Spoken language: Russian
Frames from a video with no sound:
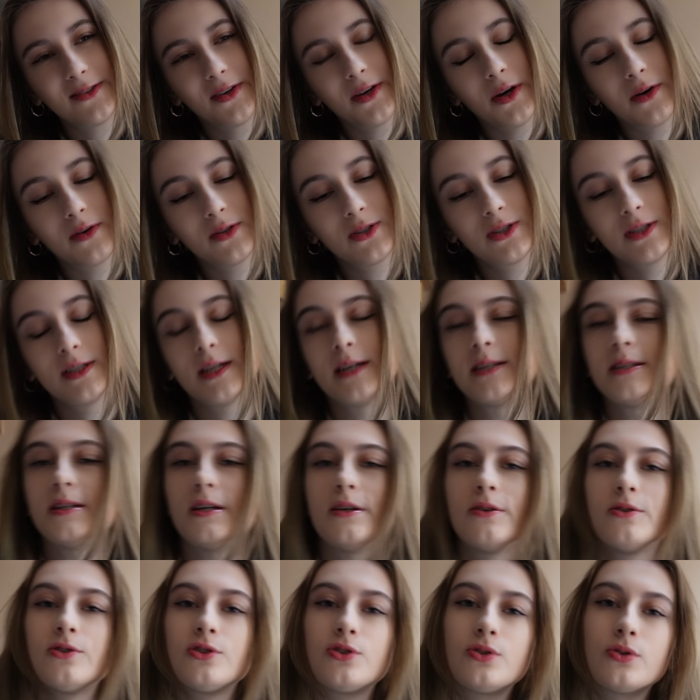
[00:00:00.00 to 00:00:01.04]
но я очень
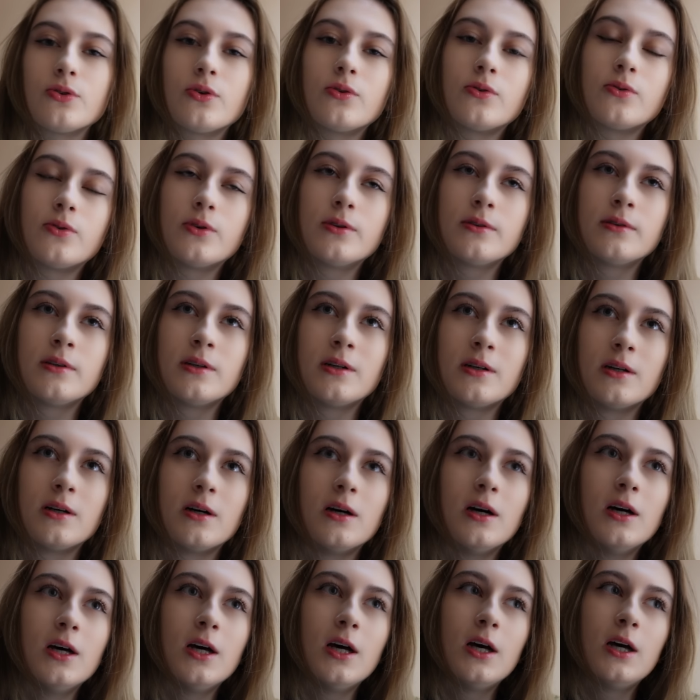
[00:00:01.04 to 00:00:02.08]
надеюсь, что он э,
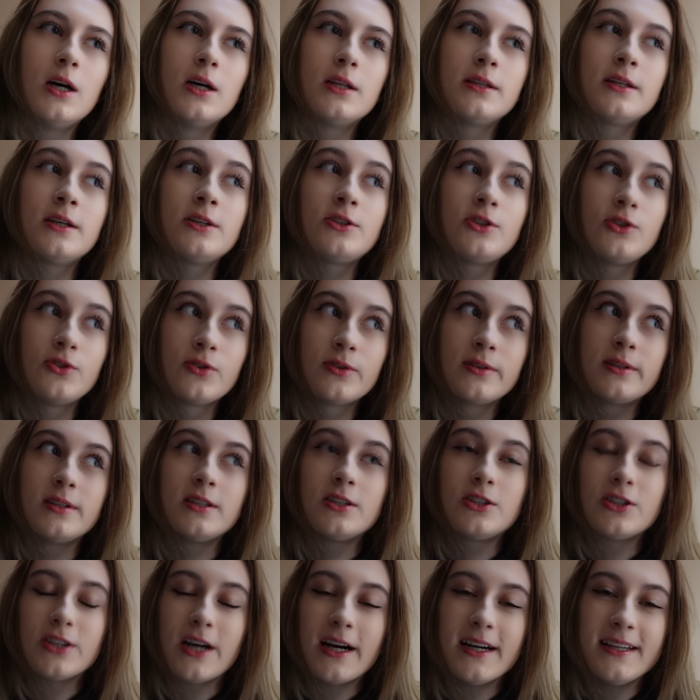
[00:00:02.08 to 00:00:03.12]
начнет
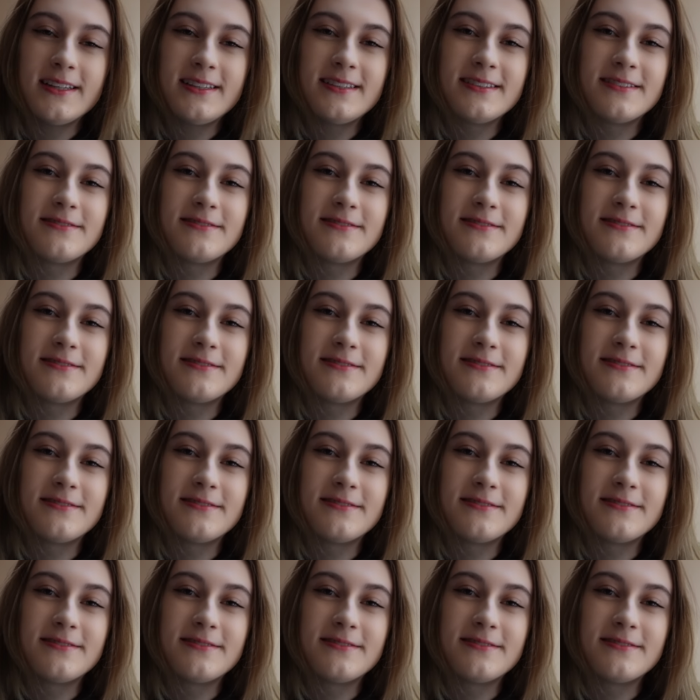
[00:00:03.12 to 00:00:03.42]
дышать,